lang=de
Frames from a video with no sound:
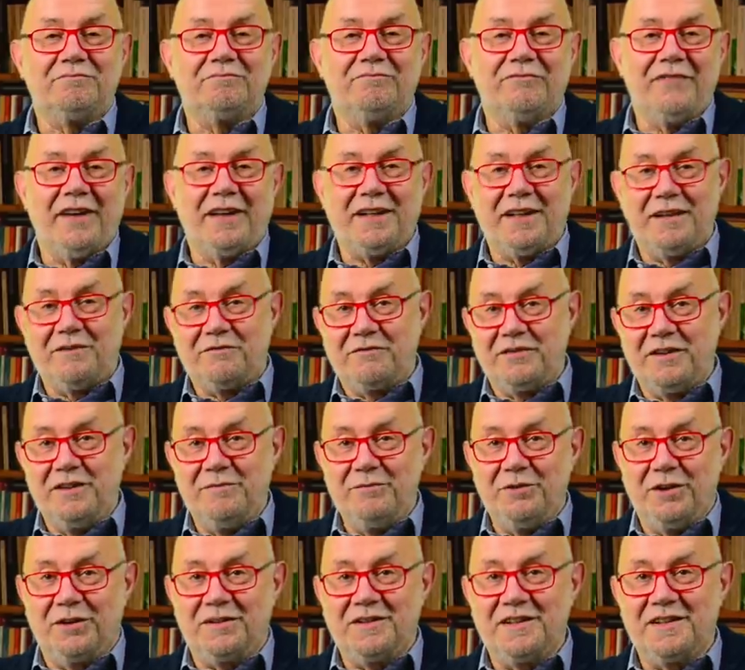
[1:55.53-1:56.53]
Wer den
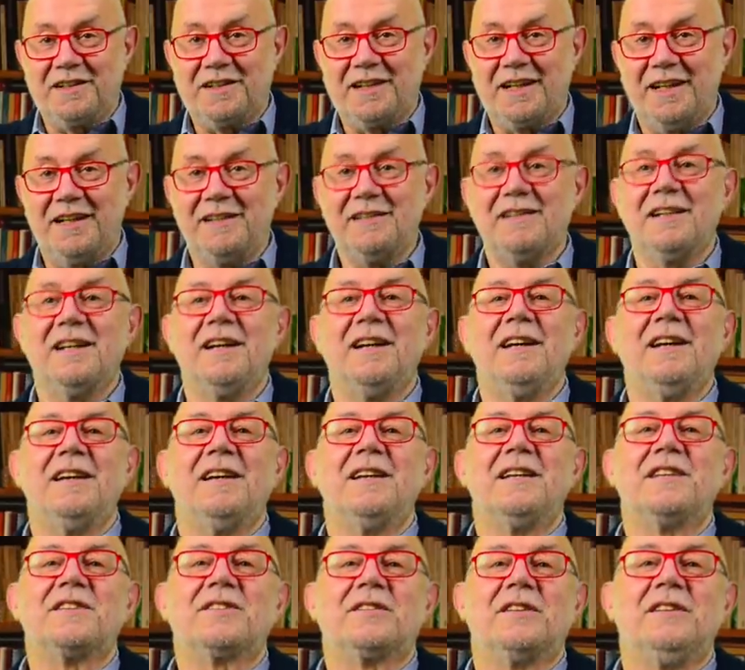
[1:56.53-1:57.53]
Film noch nicht kennt,
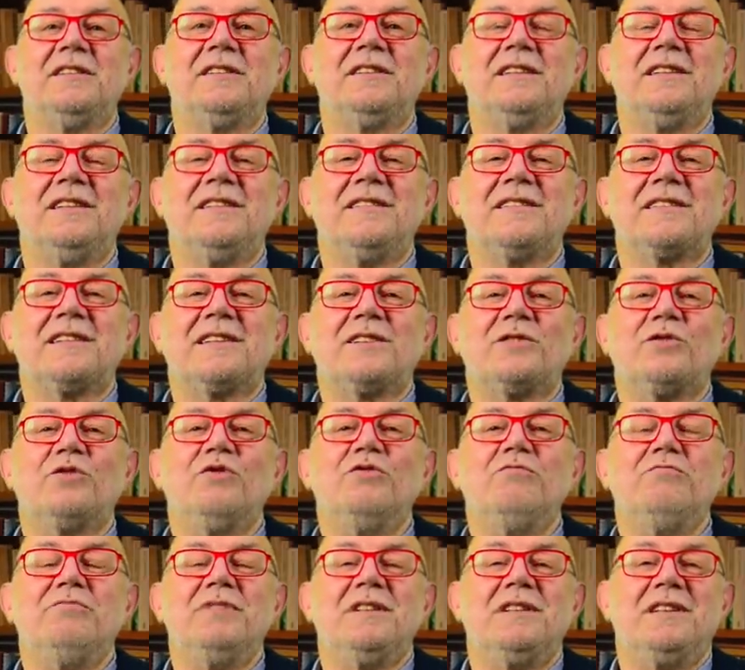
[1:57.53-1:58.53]
sollte ihn sich
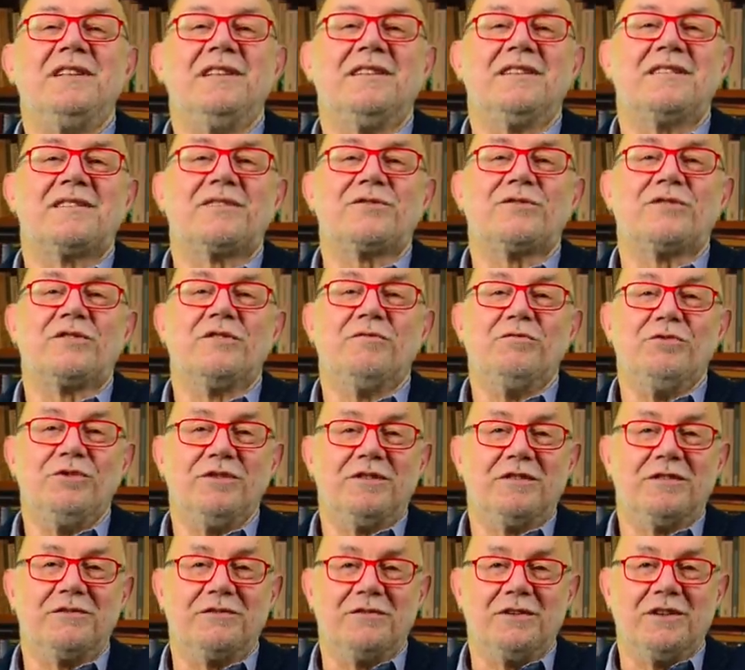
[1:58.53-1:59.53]
unbedingt zu
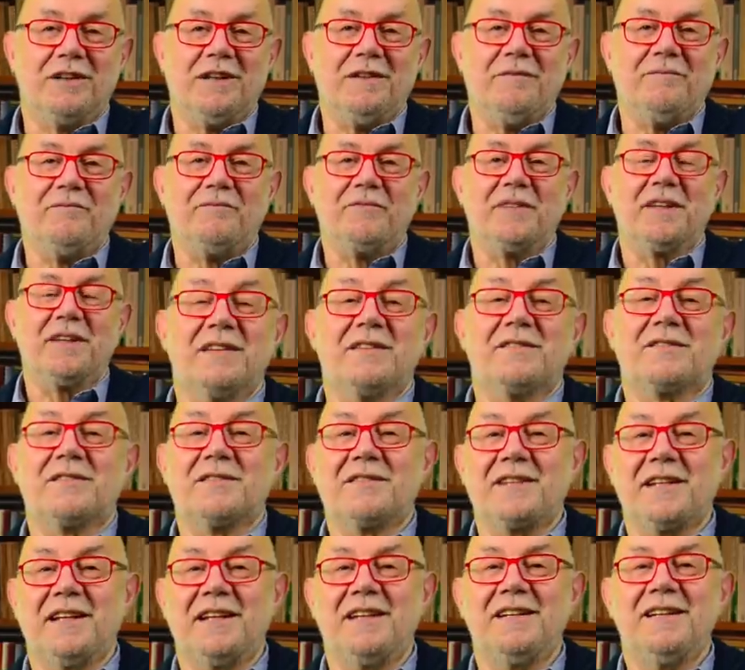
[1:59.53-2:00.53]
Gemüte führen. Zu
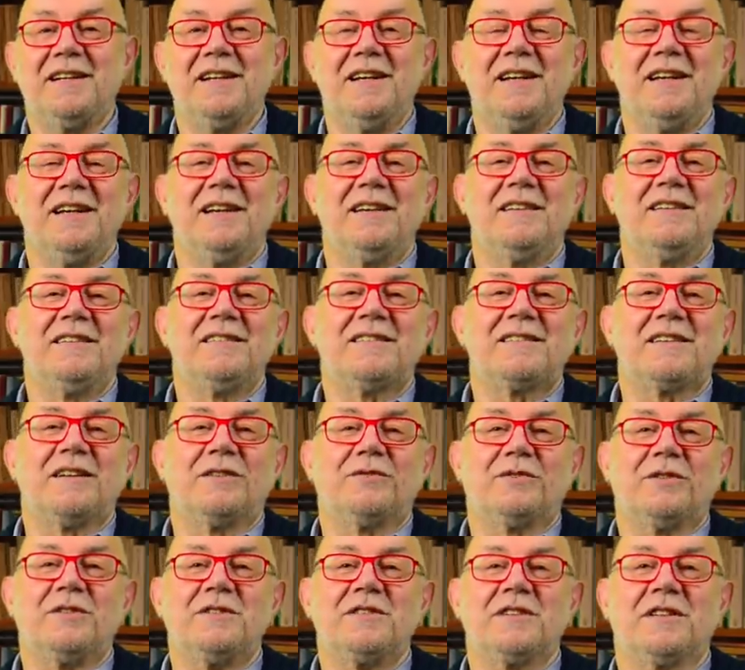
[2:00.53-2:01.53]
sehen ist
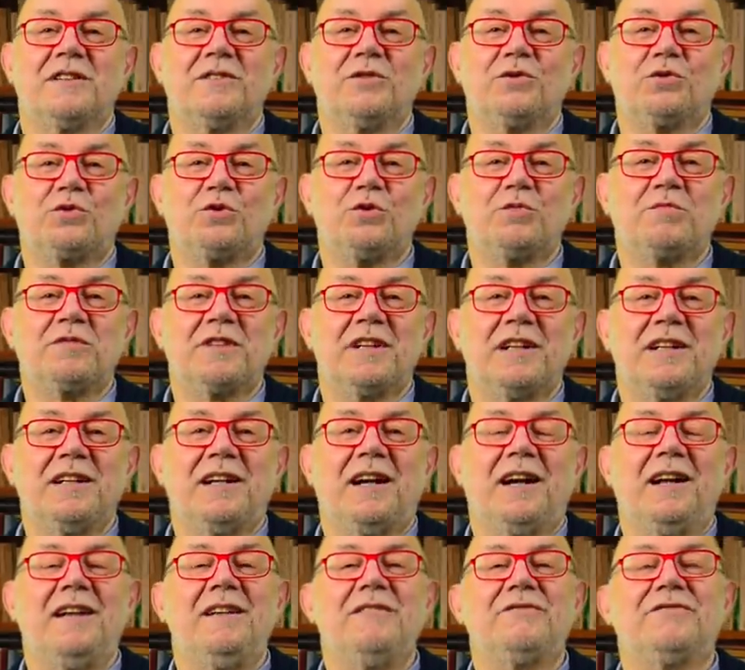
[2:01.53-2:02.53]
auf unserem
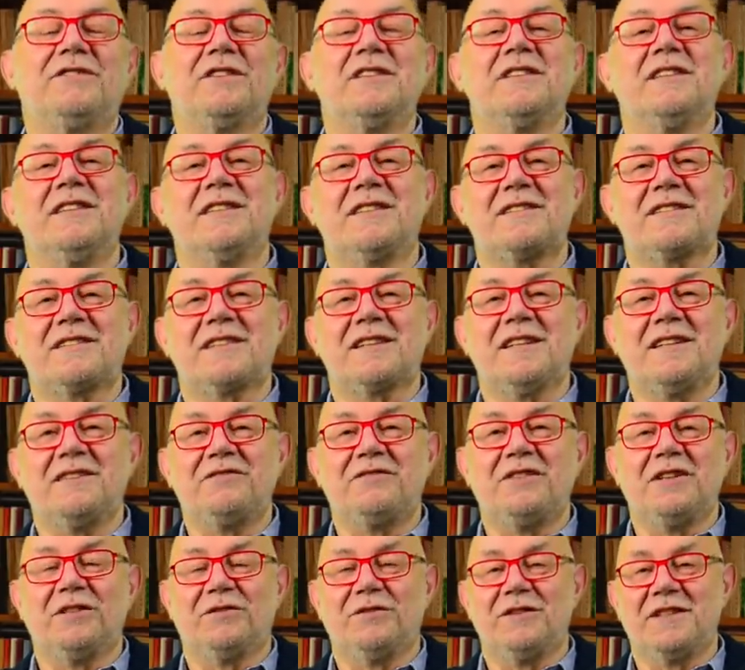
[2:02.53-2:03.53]
YouTube-Kanal von
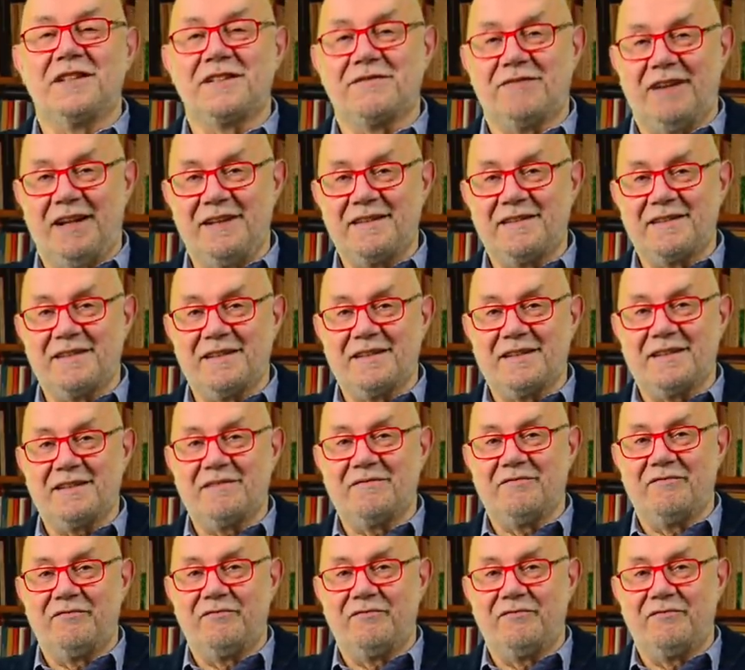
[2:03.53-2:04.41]
Xtrain24.